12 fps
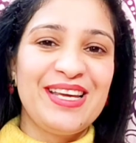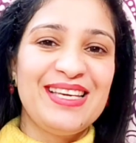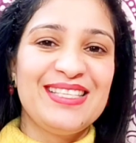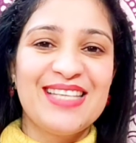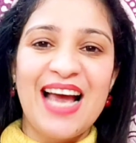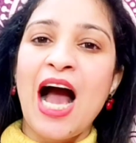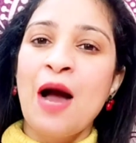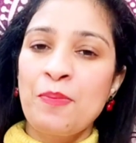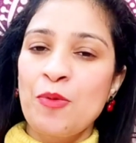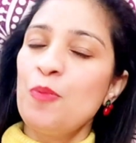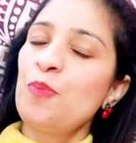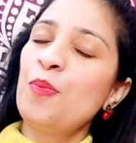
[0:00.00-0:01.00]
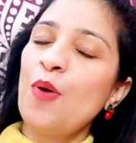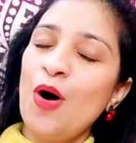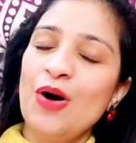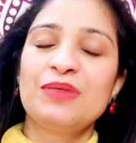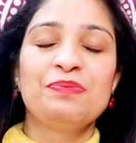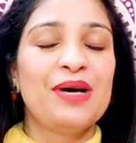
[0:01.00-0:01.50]
कीजिए आपको
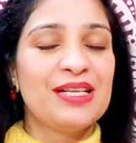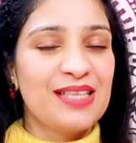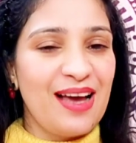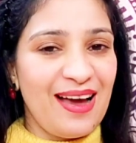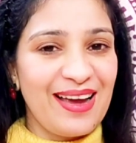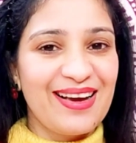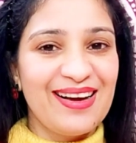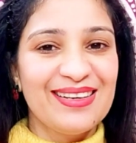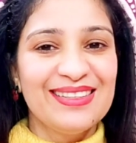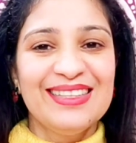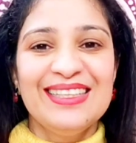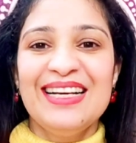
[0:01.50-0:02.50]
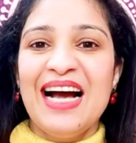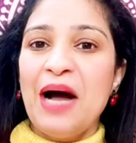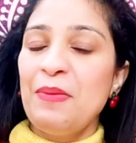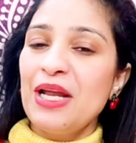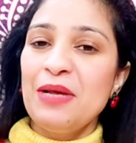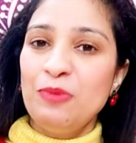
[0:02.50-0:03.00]
बहुत मज़ा आएगा
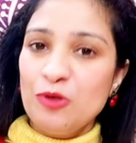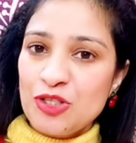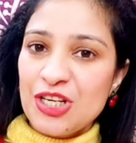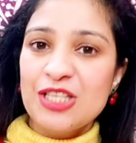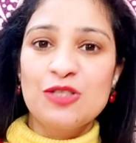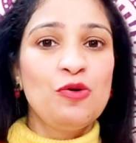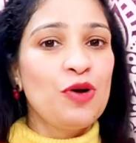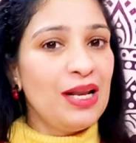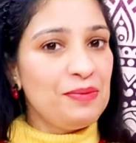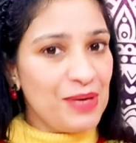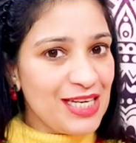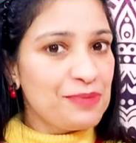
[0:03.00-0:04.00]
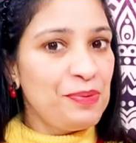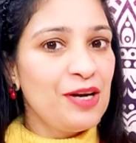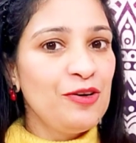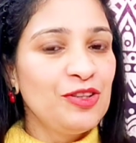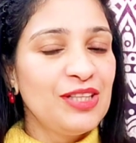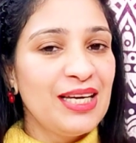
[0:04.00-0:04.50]
हमारे बूस्टर्स गूगल मीट पर
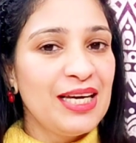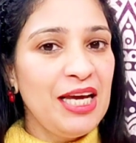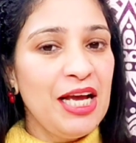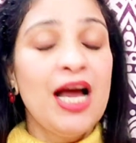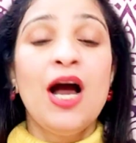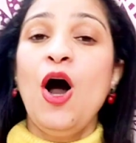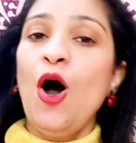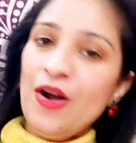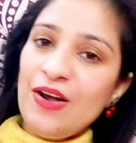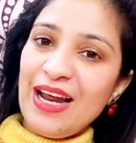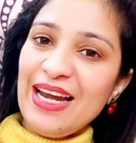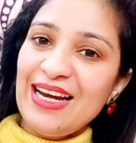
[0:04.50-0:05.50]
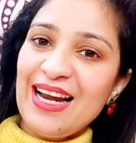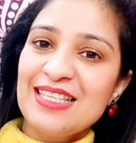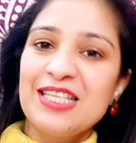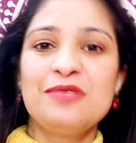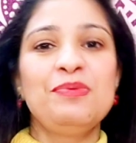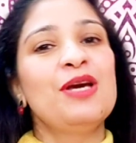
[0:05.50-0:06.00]
होते हैं ऑनलाइन
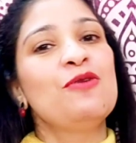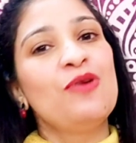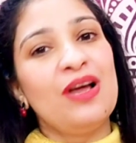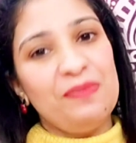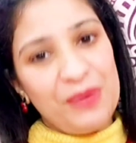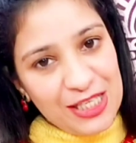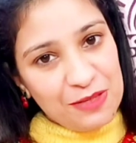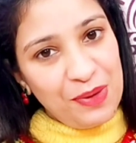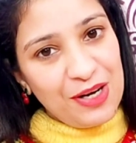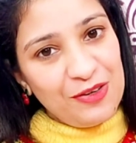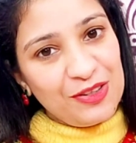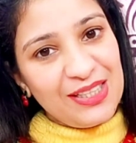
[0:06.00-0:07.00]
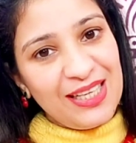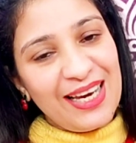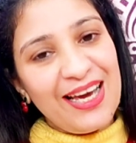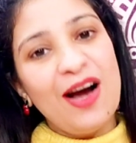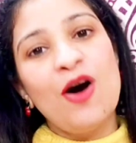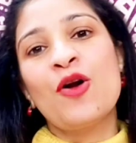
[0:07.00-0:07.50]
क्लासेस भी गूगल मीट पर होती है
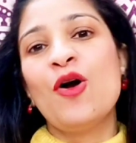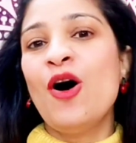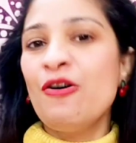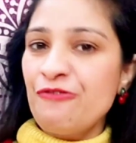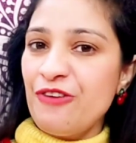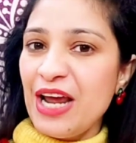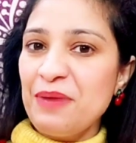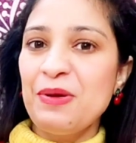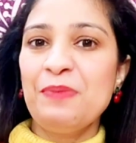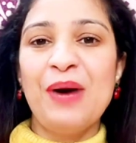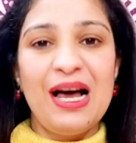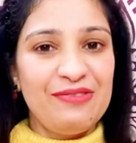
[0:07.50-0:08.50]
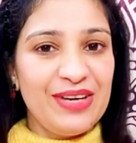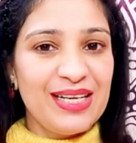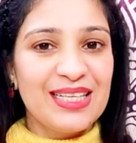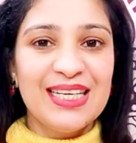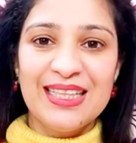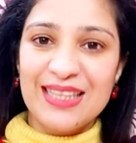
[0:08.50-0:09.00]
और ऑफलाइन में मालवीय
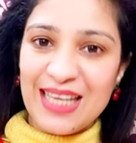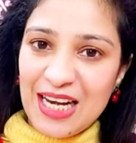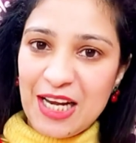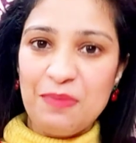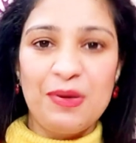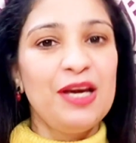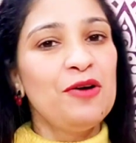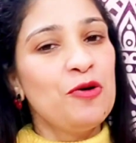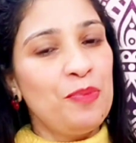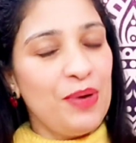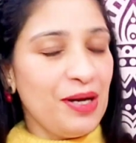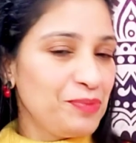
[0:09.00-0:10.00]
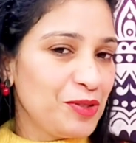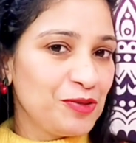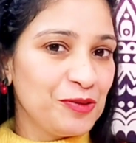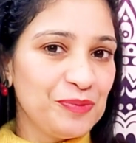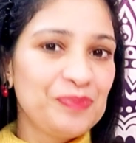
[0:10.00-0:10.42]
नगर दिल्ली में उपलब्ध हूँ